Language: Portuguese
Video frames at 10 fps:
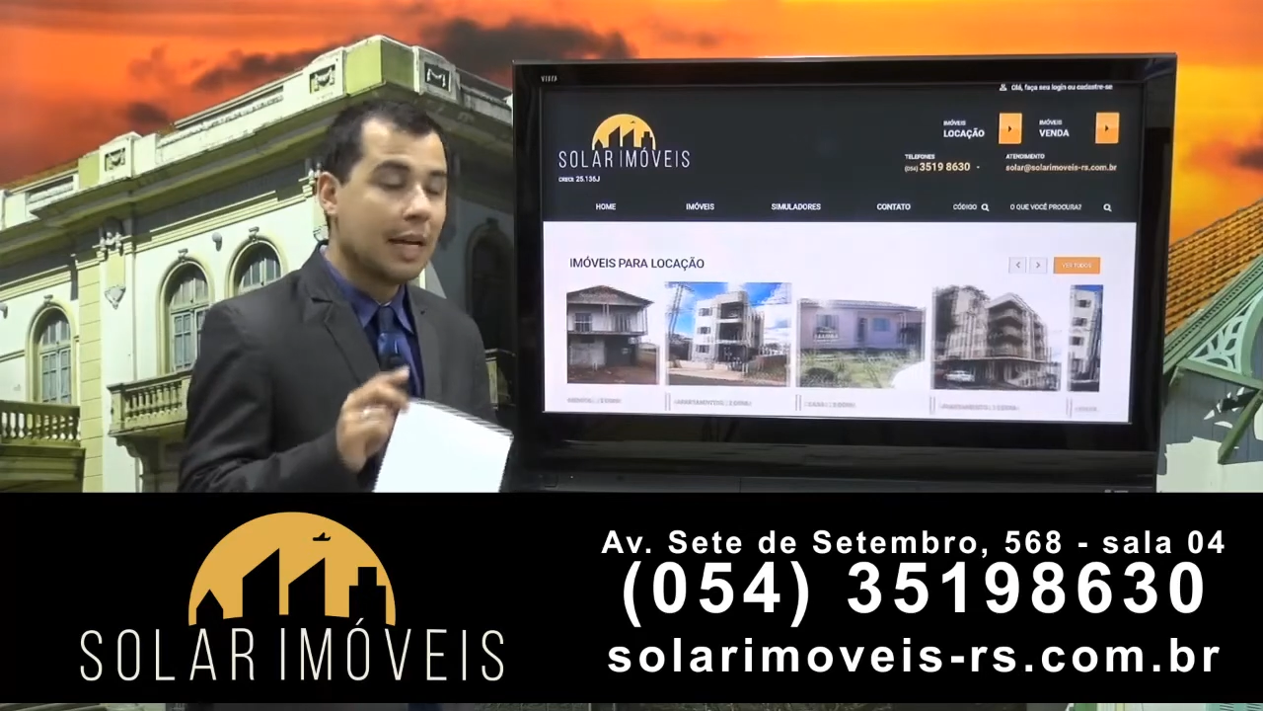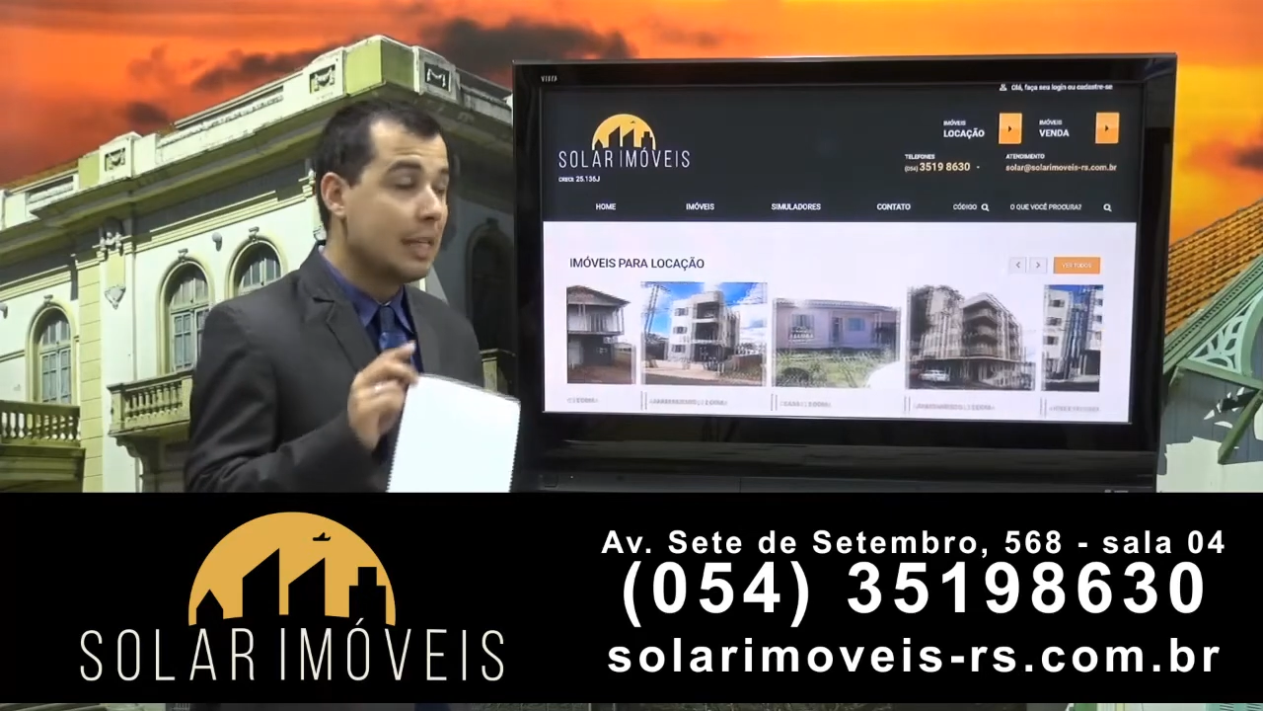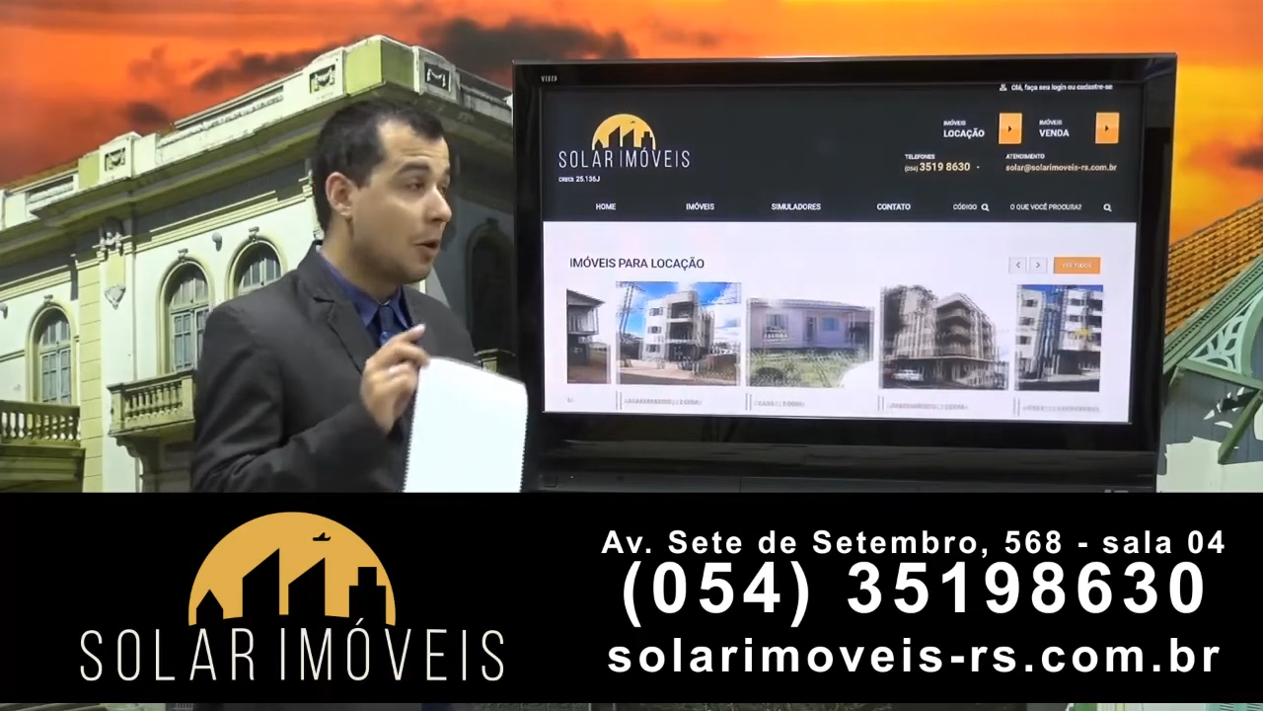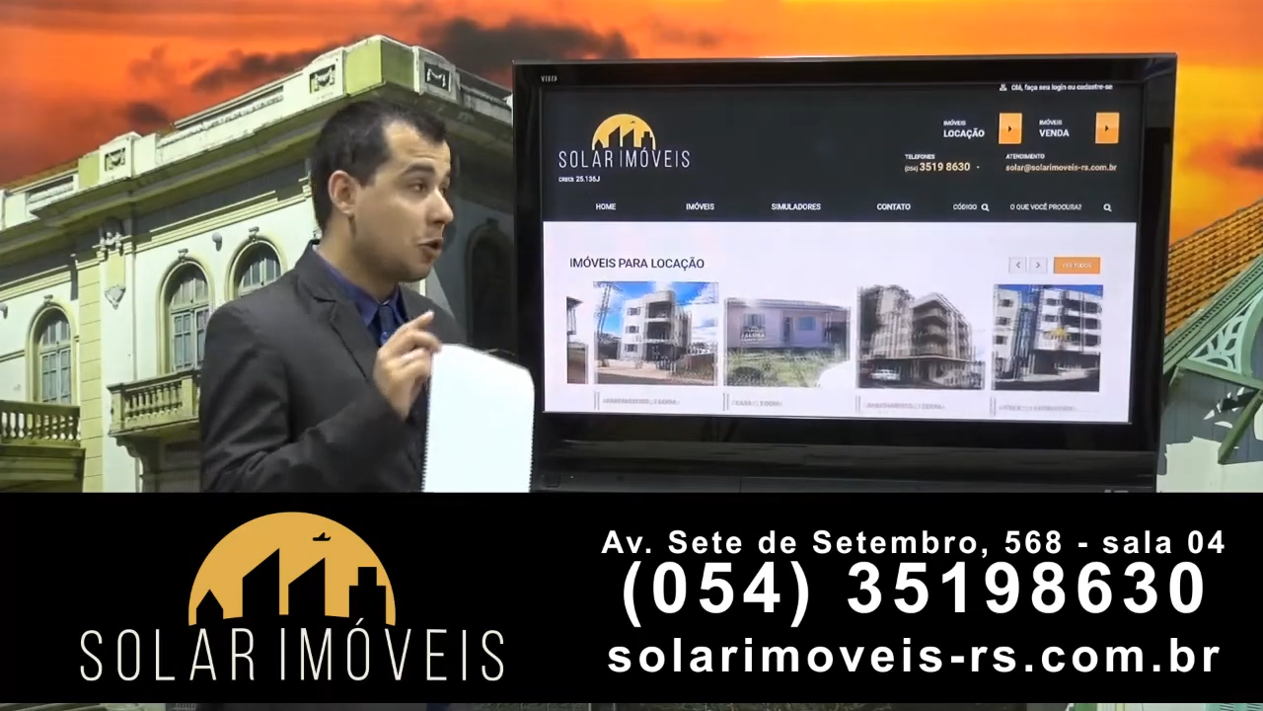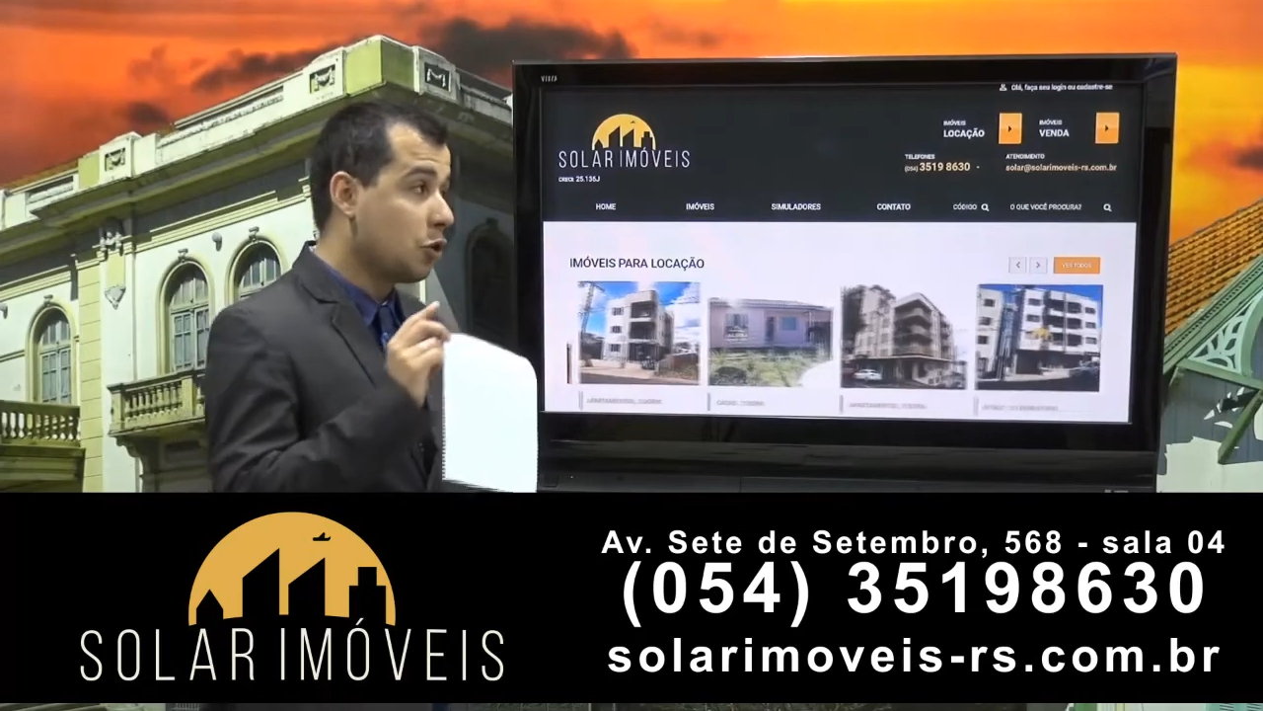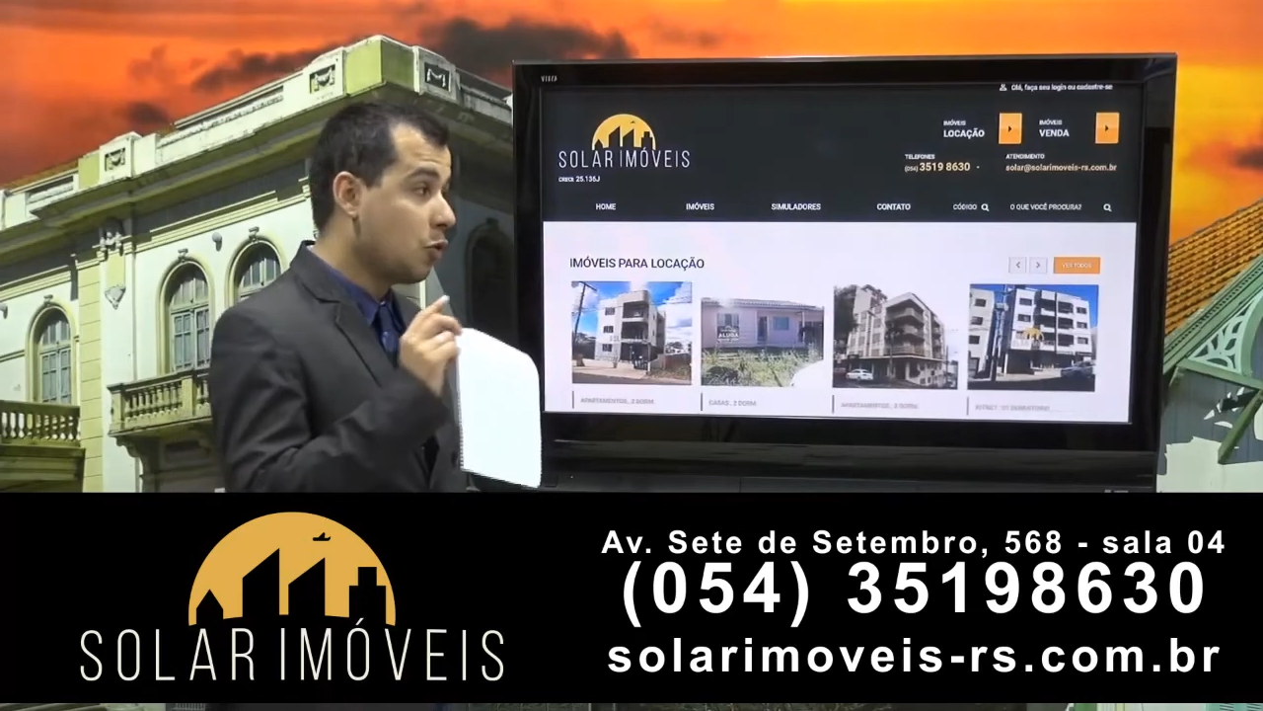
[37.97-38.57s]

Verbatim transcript: na hora de